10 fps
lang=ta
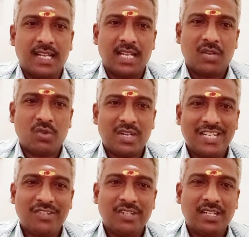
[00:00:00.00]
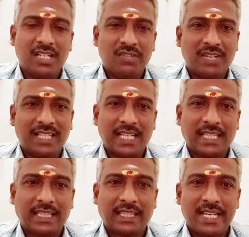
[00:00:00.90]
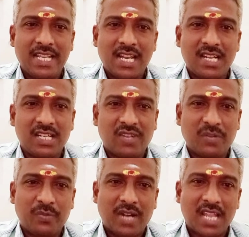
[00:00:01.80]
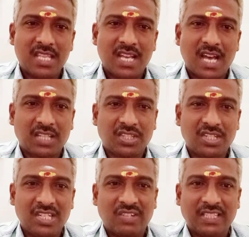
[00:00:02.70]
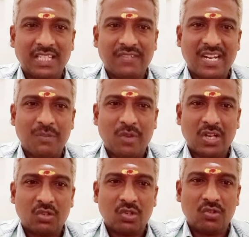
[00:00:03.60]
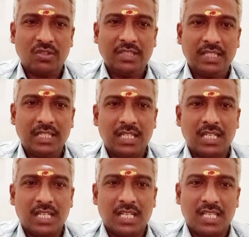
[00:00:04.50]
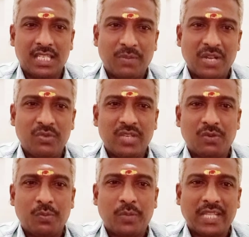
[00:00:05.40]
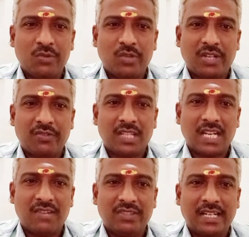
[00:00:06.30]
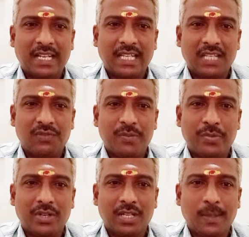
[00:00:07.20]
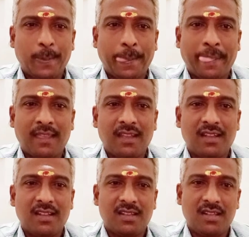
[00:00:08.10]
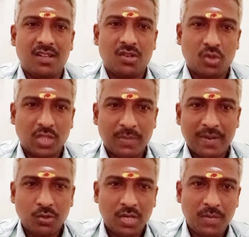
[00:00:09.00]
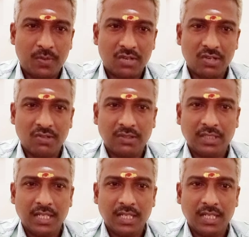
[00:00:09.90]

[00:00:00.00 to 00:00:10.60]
ஒரு நிறு நிறுவனத்தில் தனியார் நிறுவனம் அல்லது அரசு நிறுவனத்தில் வேலை பார்க்குறவங்களுக்கும் வந்து சம்பள உயர்வு பதவி உயர்வு இதெல்லாம் வந்து கிடைக்கிறதுக்கு வாய்ப்பு இருக்குது சொந்தமாக தொழில் பண்ணுறவங்களுக்கு வந்து